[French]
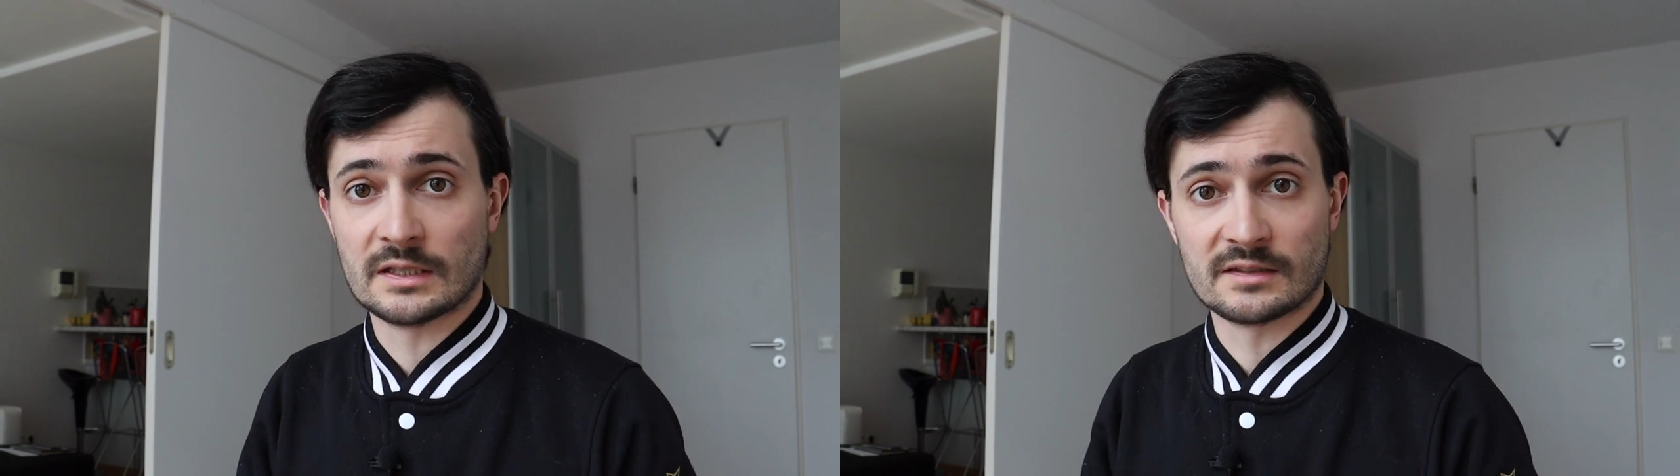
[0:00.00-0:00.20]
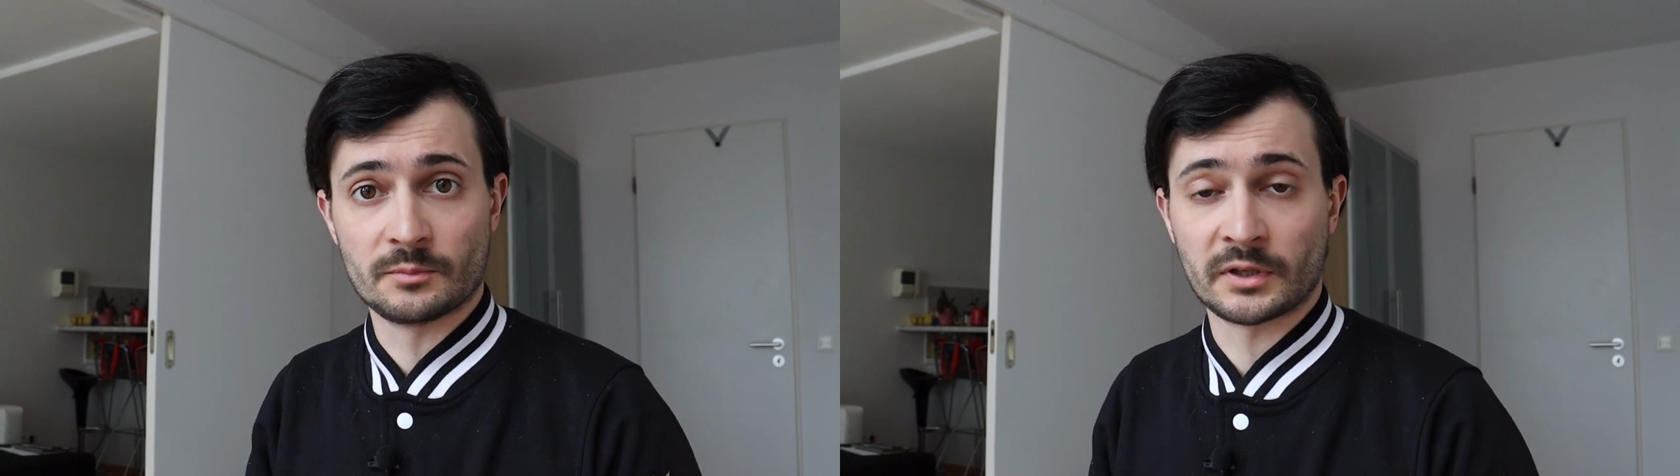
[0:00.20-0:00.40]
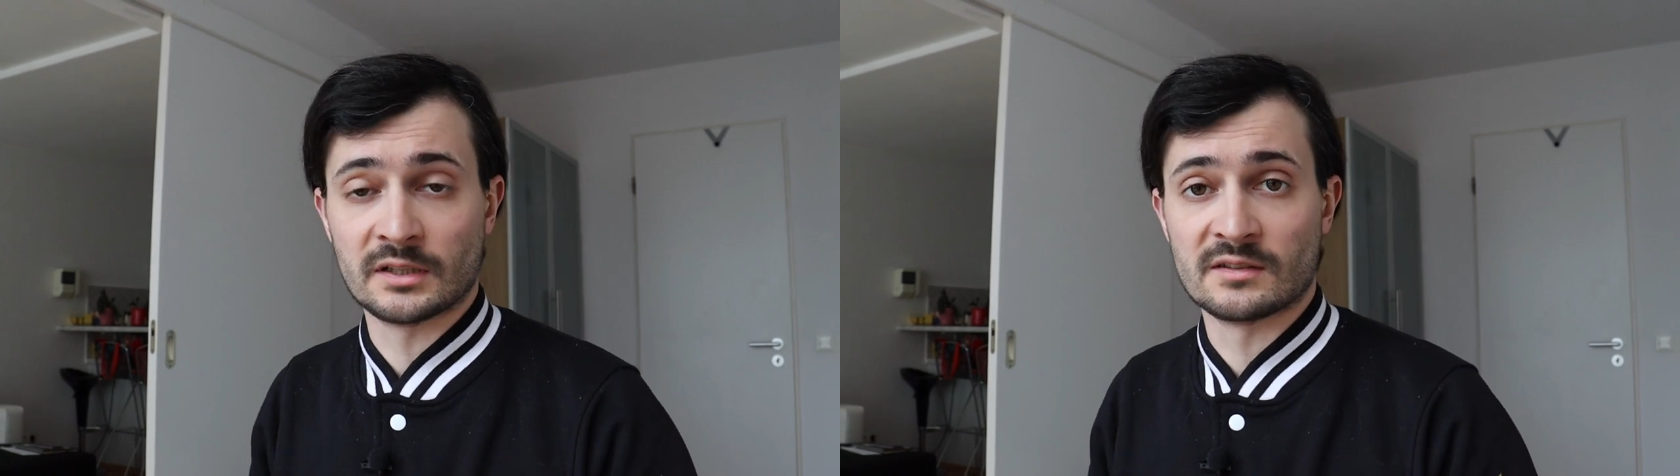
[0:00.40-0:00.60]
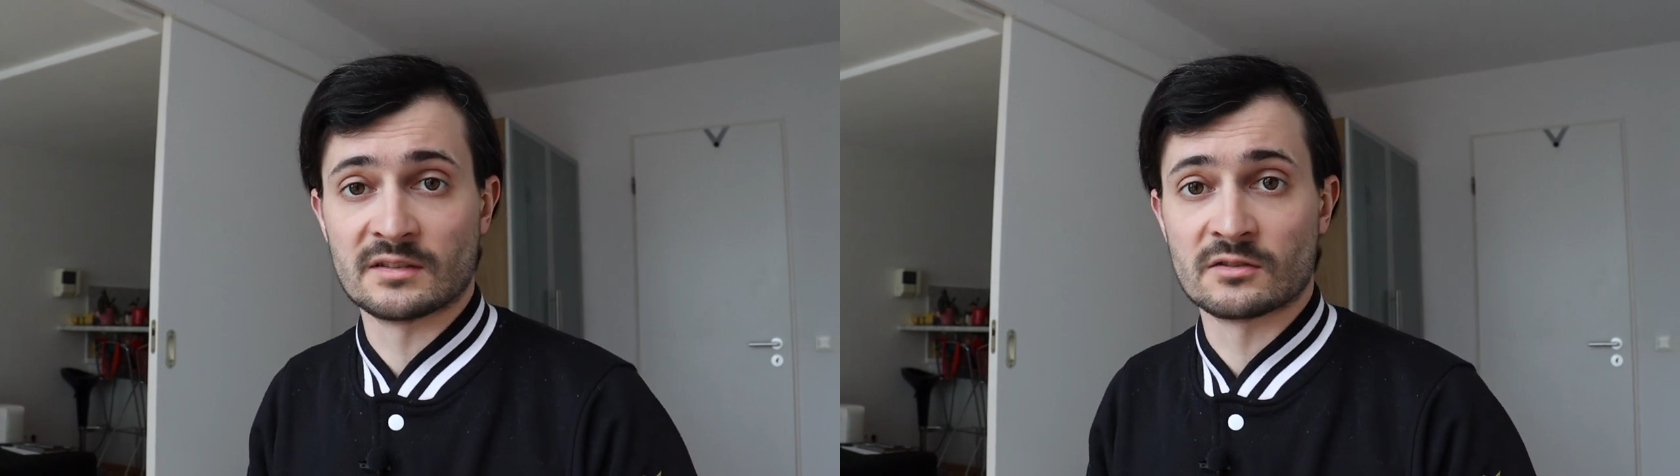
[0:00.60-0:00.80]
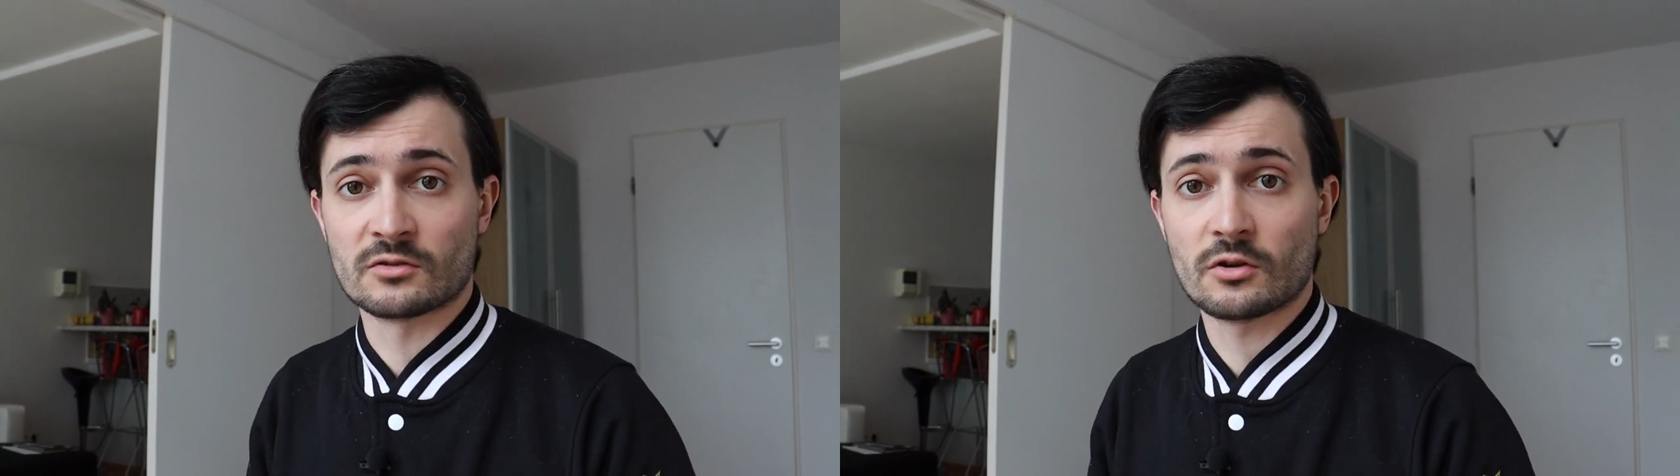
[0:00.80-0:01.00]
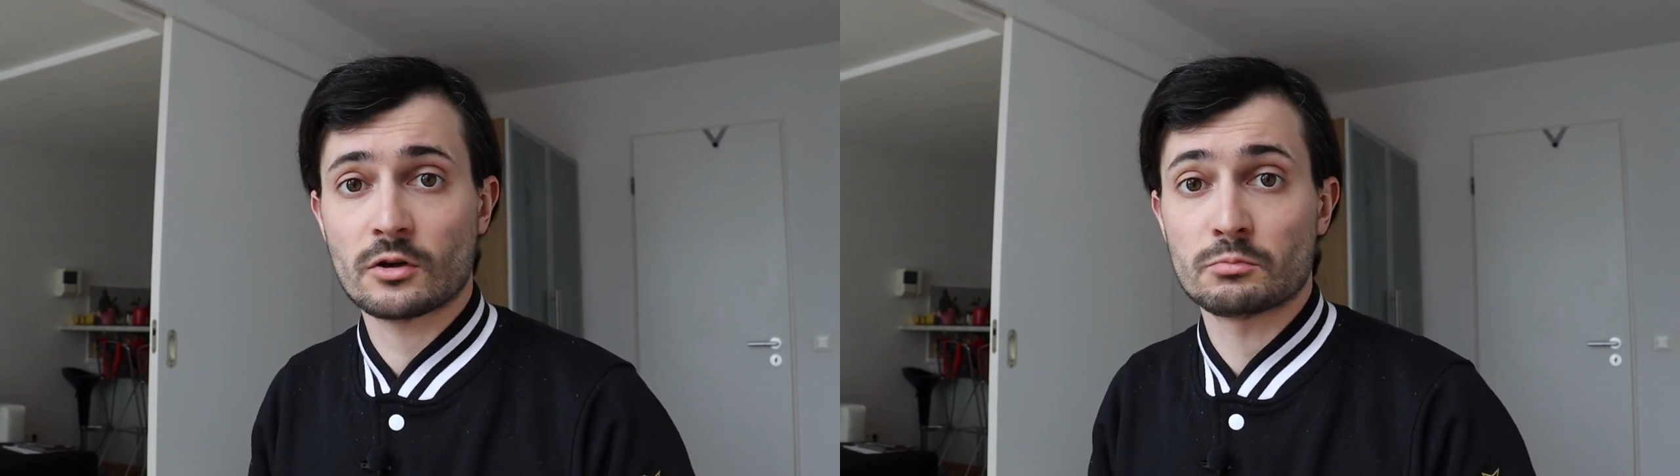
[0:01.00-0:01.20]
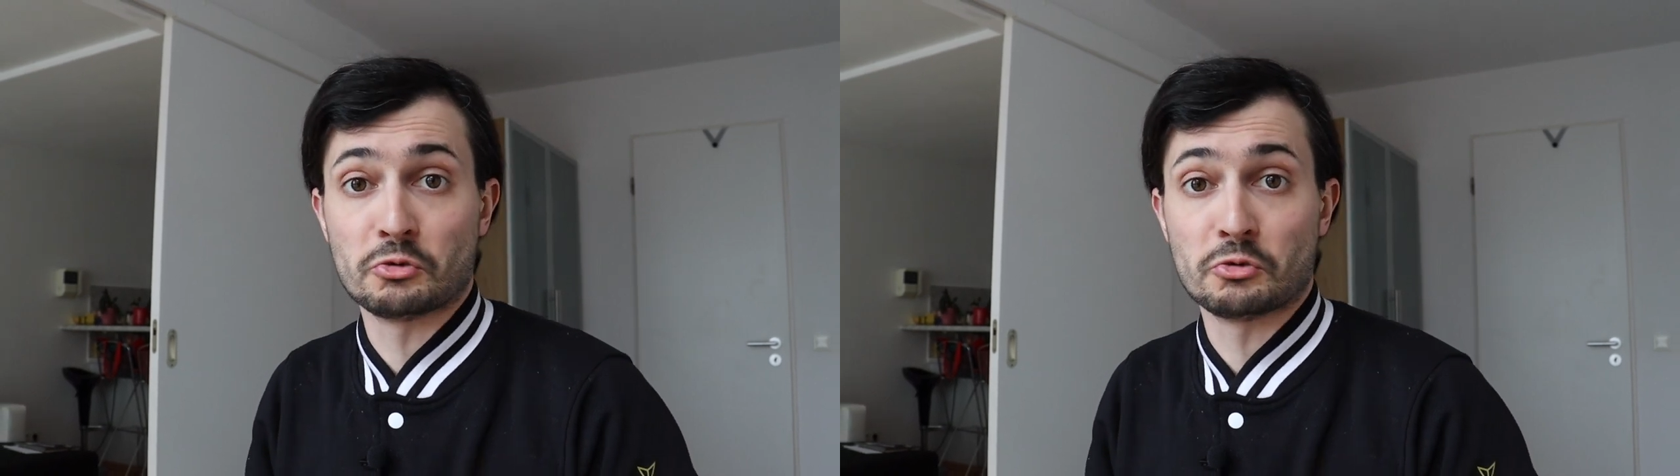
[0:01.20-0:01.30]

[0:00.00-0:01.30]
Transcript: et ses prédécesseurs